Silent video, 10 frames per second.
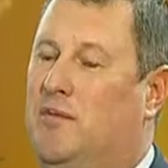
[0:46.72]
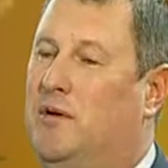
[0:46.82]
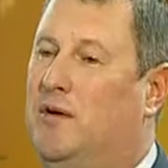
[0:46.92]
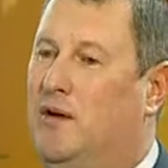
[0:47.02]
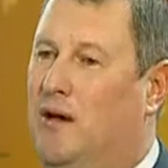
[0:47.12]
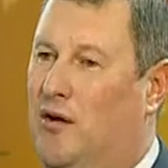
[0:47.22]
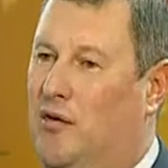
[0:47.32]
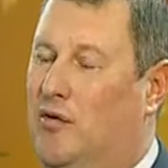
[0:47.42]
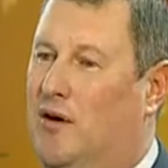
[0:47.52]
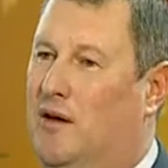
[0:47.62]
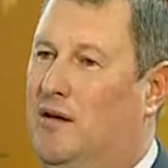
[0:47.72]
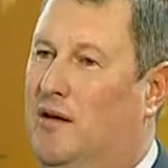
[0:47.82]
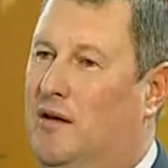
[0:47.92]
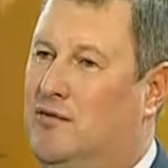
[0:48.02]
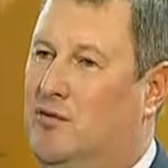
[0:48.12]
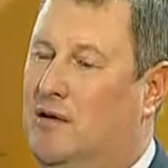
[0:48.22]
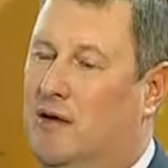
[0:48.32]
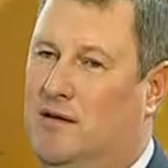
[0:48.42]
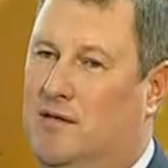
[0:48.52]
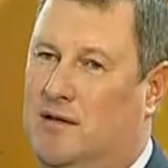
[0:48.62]
объединению отдельных
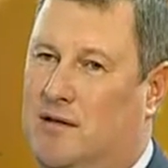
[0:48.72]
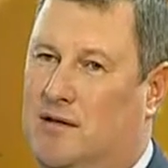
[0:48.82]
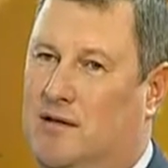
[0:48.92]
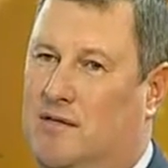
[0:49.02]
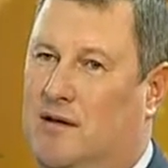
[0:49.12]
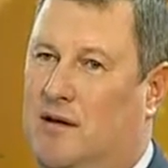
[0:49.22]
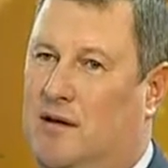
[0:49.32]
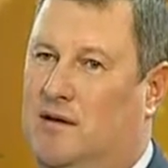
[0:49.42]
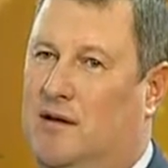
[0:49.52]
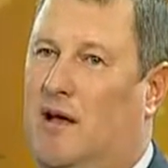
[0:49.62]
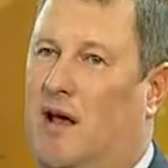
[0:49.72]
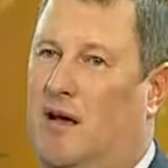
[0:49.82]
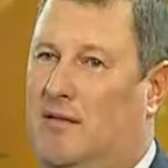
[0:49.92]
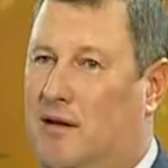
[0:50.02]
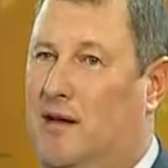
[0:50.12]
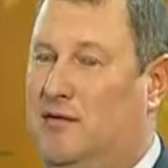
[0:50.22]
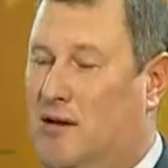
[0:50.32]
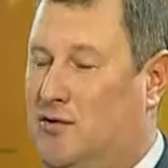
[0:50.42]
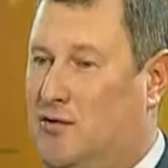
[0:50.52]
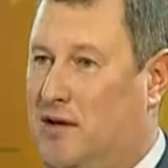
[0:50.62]
субъектов Российской Федерации, вернее,
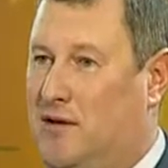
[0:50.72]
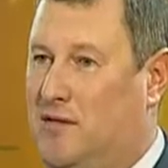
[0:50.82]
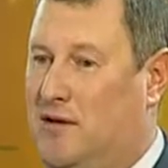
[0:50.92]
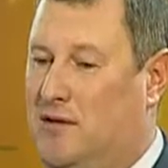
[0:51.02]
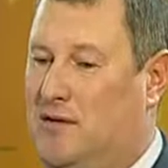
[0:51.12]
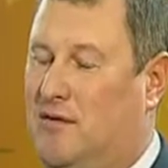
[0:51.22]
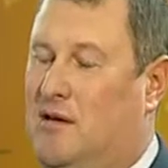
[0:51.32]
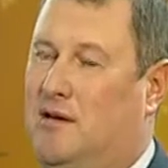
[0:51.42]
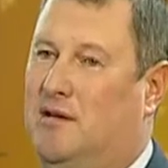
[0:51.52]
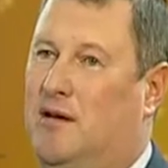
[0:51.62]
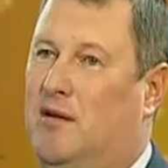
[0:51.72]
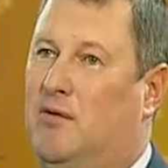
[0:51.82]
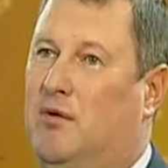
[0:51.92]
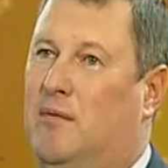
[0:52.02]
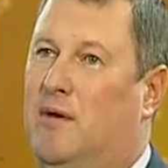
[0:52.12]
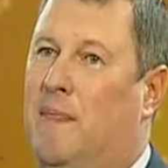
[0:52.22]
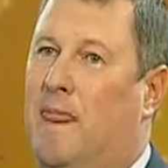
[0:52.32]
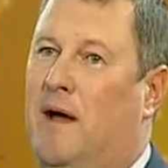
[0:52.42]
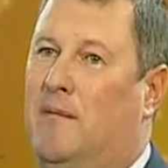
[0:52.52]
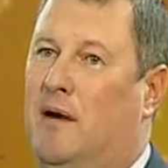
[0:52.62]
всех субъектов Российской Федерации, которые бы
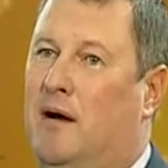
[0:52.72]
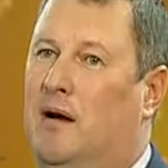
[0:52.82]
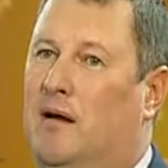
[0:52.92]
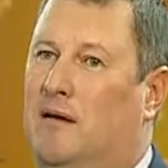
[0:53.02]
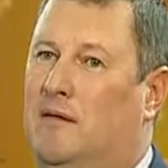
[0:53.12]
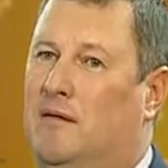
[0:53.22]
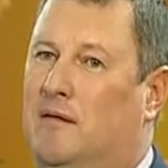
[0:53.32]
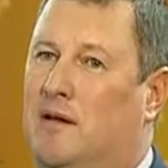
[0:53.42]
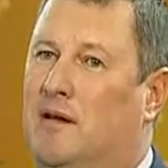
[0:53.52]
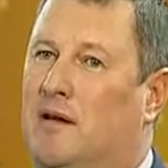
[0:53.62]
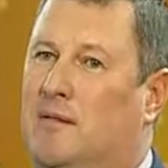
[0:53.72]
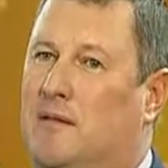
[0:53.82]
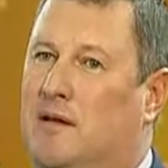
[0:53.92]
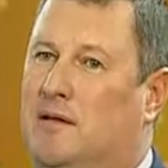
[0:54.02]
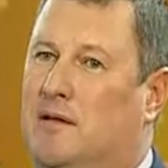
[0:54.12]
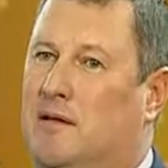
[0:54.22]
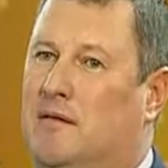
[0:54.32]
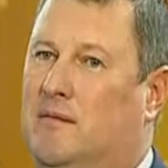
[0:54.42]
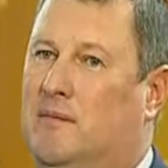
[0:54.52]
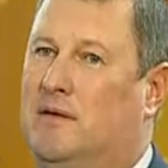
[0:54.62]
могли в едином
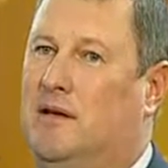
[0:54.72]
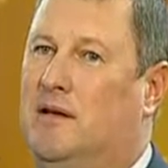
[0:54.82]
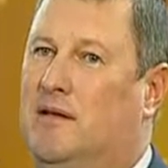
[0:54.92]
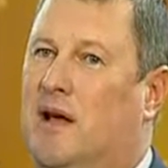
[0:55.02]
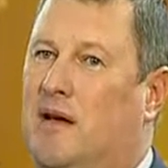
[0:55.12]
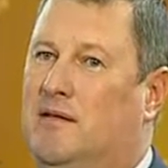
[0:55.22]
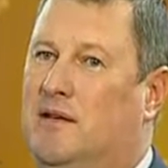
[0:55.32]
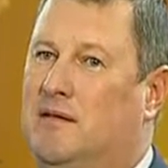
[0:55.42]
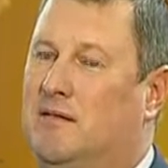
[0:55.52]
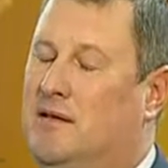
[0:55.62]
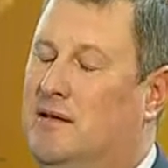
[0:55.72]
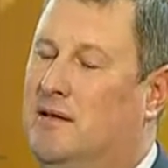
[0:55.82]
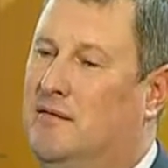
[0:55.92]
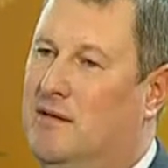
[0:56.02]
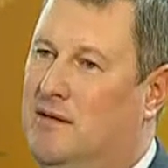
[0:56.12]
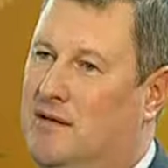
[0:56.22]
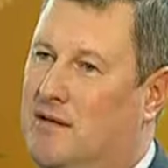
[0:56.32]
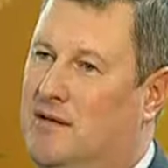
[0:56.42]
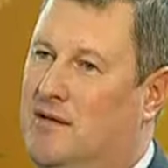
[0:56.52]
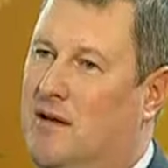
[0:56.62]
месте посадить все свои символы,
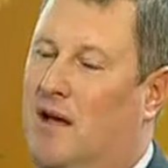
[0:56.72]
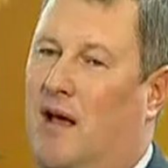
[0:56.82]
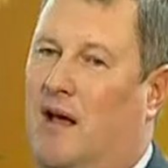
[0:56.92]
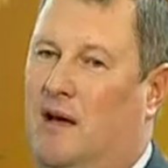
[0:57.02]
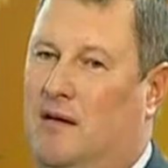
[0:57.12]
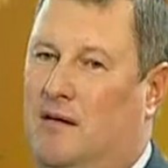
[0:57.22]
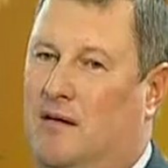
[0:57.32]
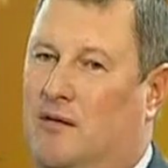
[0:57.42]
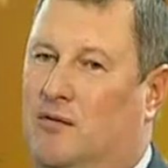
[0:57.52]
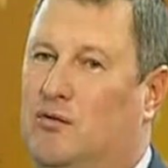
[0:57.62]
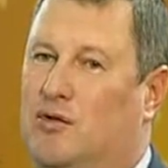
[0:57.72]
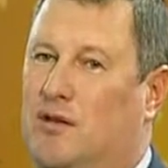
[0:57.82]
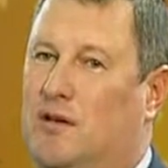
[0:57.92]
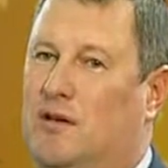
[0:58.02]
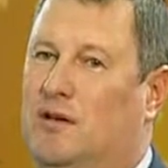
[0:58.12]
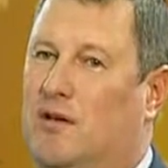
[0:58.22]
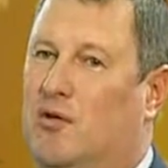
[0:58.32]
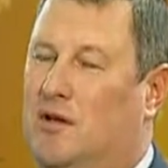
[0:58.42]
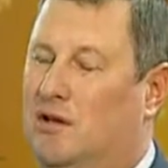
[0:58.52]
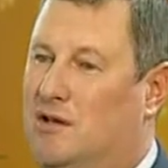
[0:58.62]
все свои лучшие
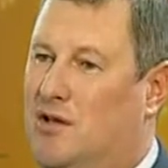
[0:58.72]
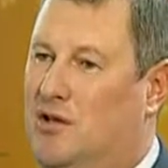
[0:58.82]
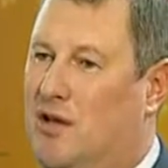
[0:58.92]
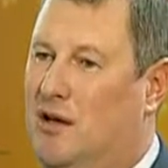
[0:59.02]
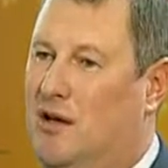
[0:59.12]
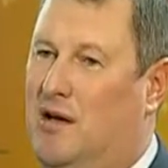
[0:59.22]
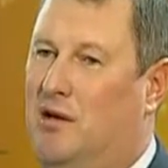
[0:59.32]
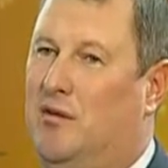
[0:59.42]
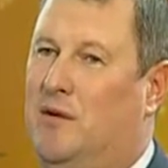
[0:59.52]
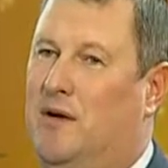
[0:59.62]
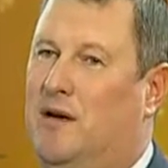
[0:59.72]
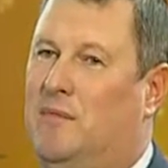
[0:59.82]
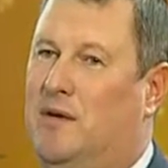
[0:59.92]
зеленые насаждения, которые могли бы